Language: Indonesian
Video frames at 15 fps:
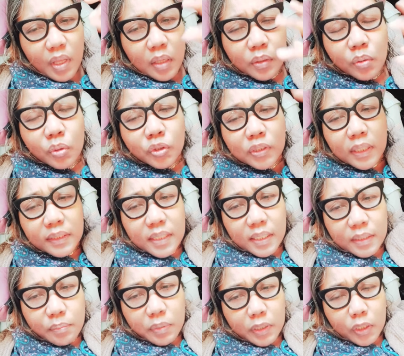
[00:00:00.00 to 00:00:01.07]
terus
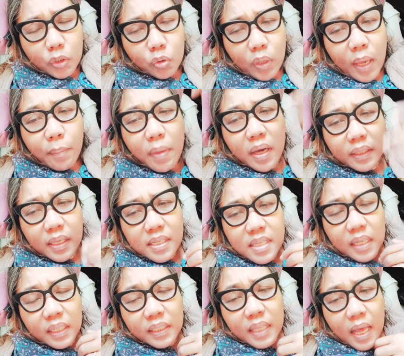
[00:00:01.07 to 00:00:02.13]
terjadi begitu emang ya sakit